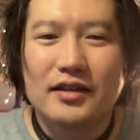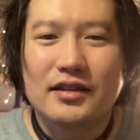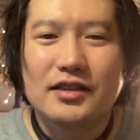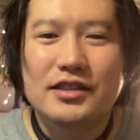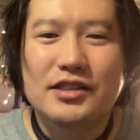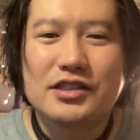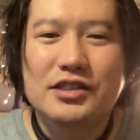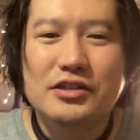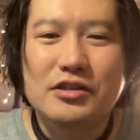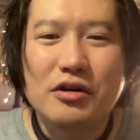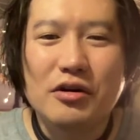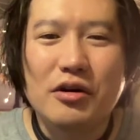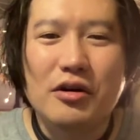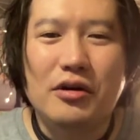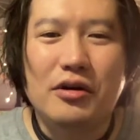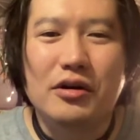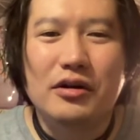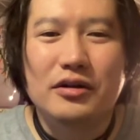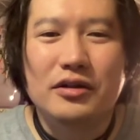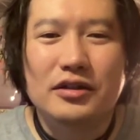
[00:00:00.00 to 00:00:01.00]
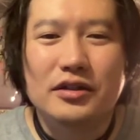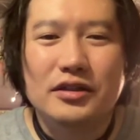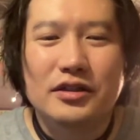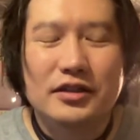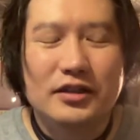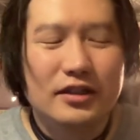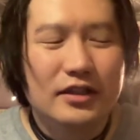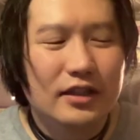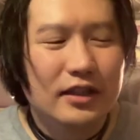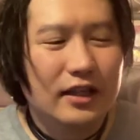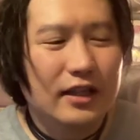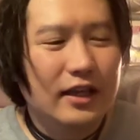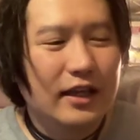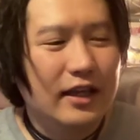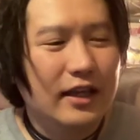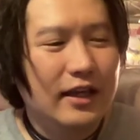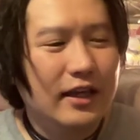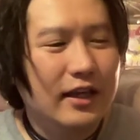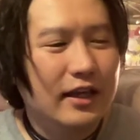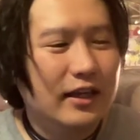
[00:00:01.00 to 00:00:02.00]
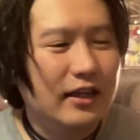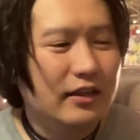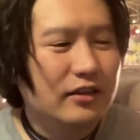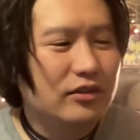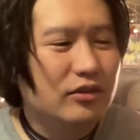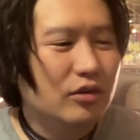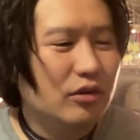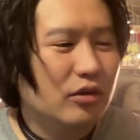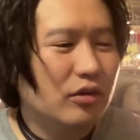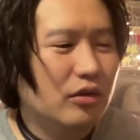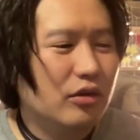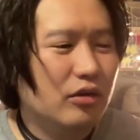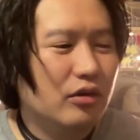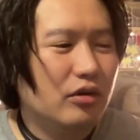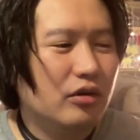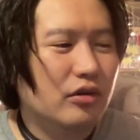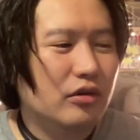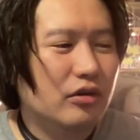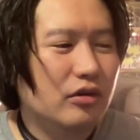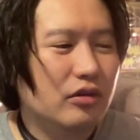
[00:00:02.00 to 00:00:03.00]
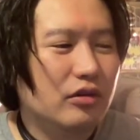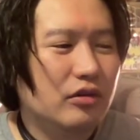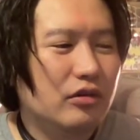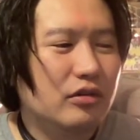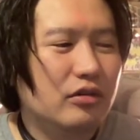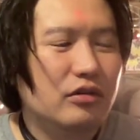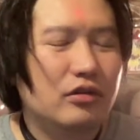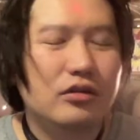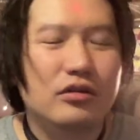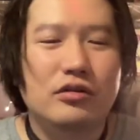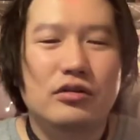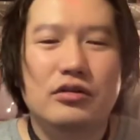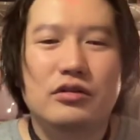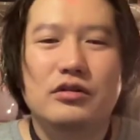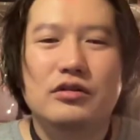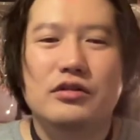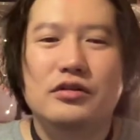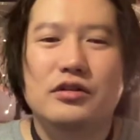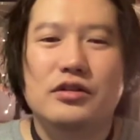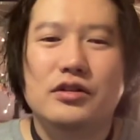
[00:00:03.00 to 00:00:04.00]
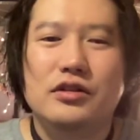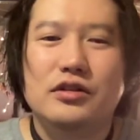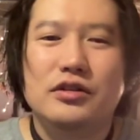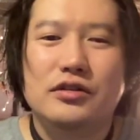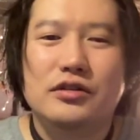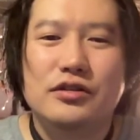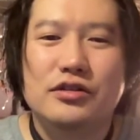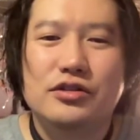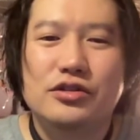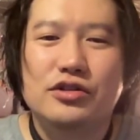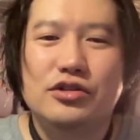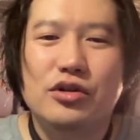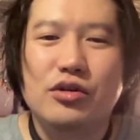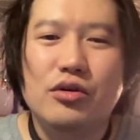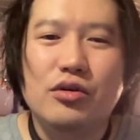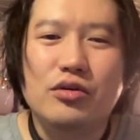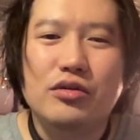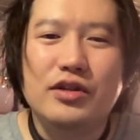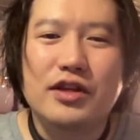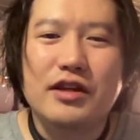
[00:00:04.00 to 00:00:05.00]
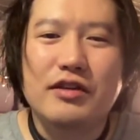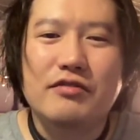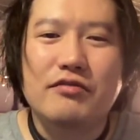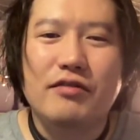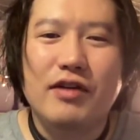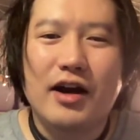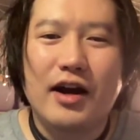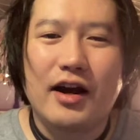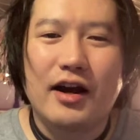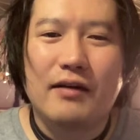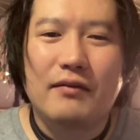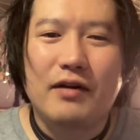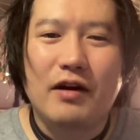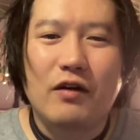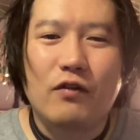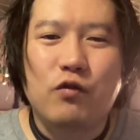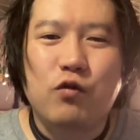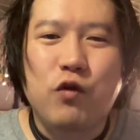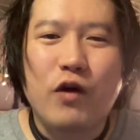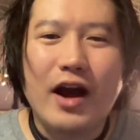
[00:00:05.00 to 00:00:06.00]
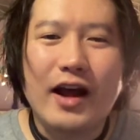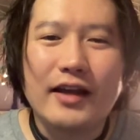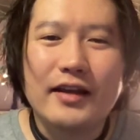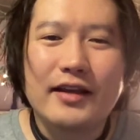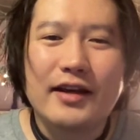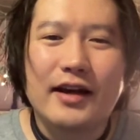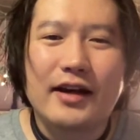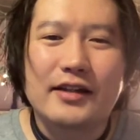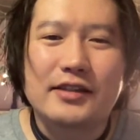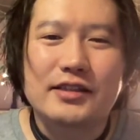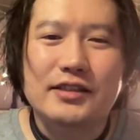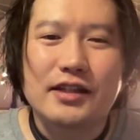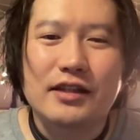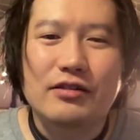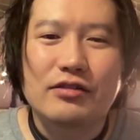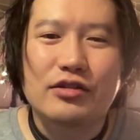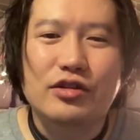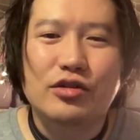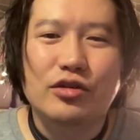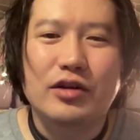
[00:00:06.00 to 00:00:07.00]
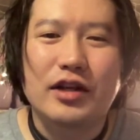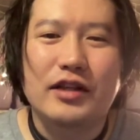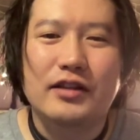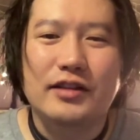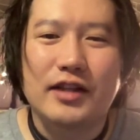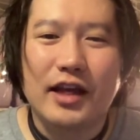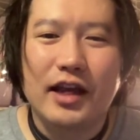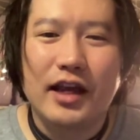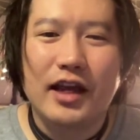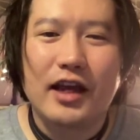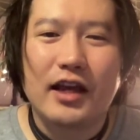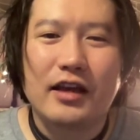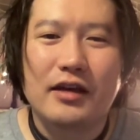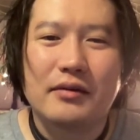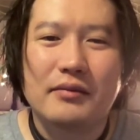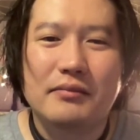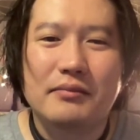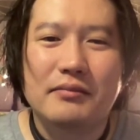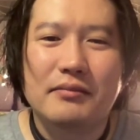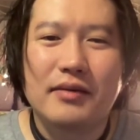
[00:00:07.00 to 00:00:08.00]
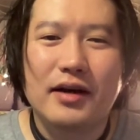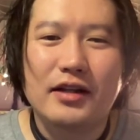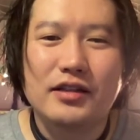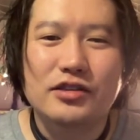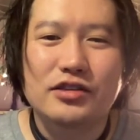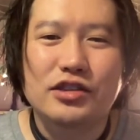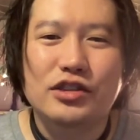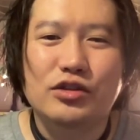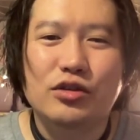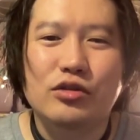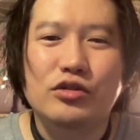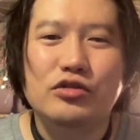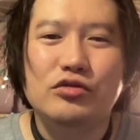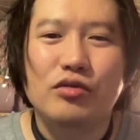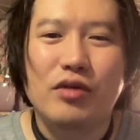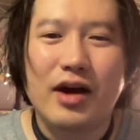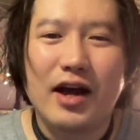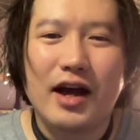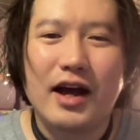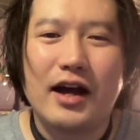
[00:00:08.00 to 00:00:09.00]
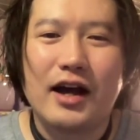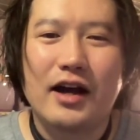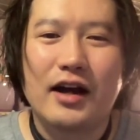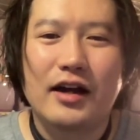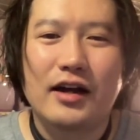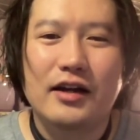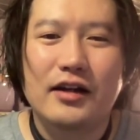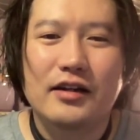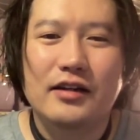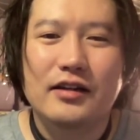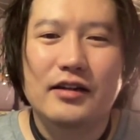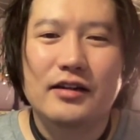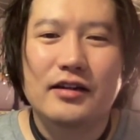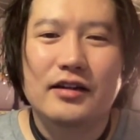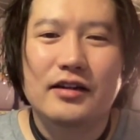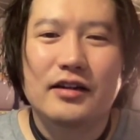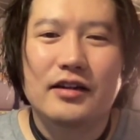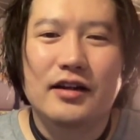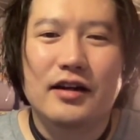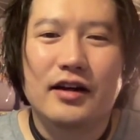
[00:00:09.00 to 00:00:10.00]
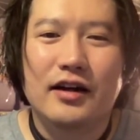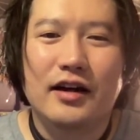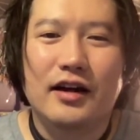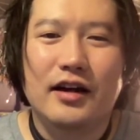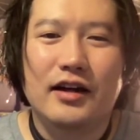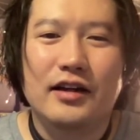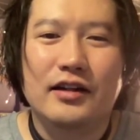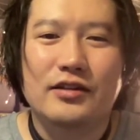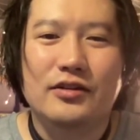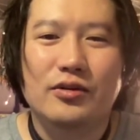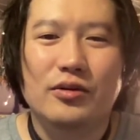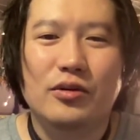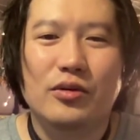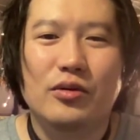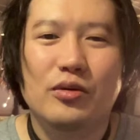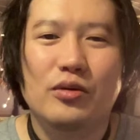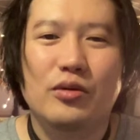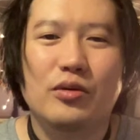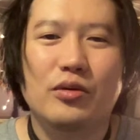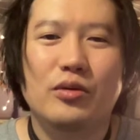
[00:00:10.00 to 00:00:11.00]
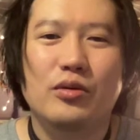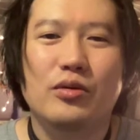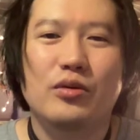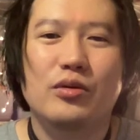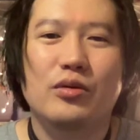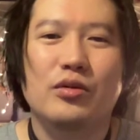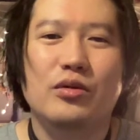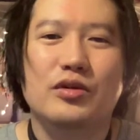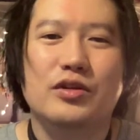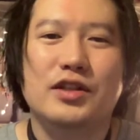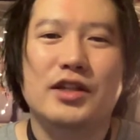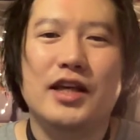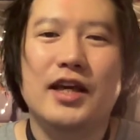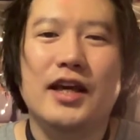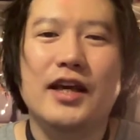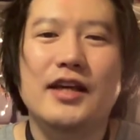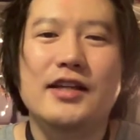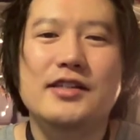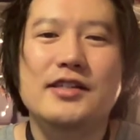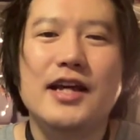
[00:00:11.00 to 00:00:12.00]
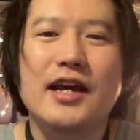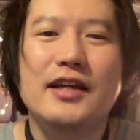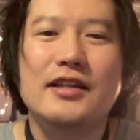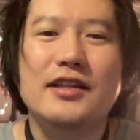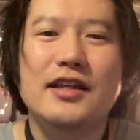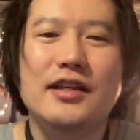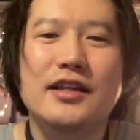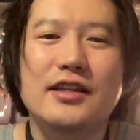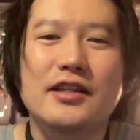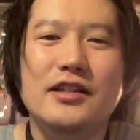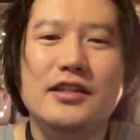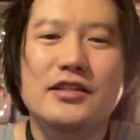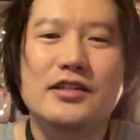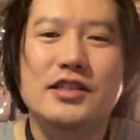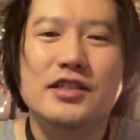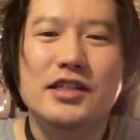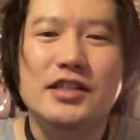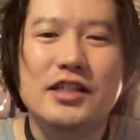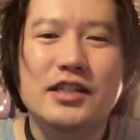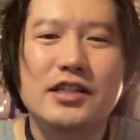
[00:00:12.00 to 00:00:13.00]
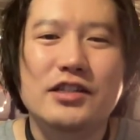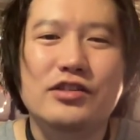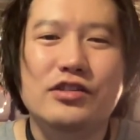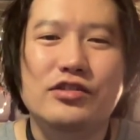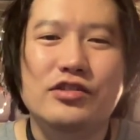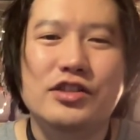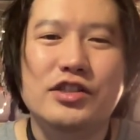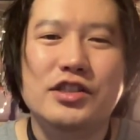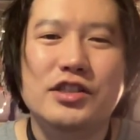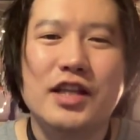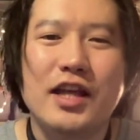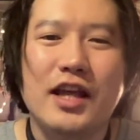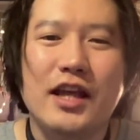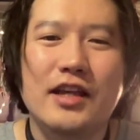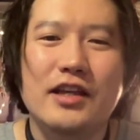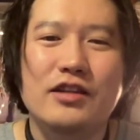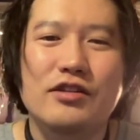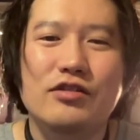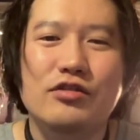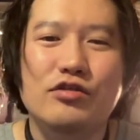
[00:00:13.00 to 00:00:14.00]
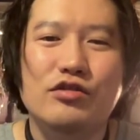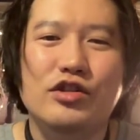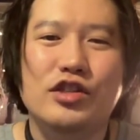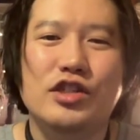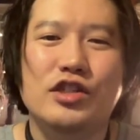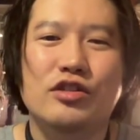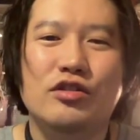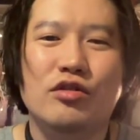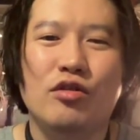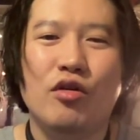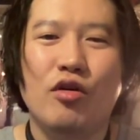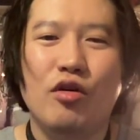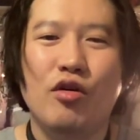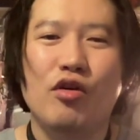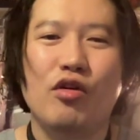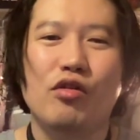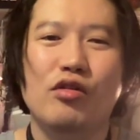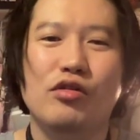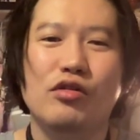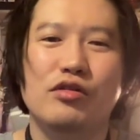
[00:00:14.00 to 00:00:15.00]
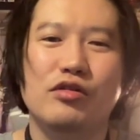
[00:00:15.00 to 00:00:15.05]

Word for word: 一応、えっ、ー、と、条件は、まあ、ファイヤーしてる人なんで、まず一つは、あのー経済的に自立している人こ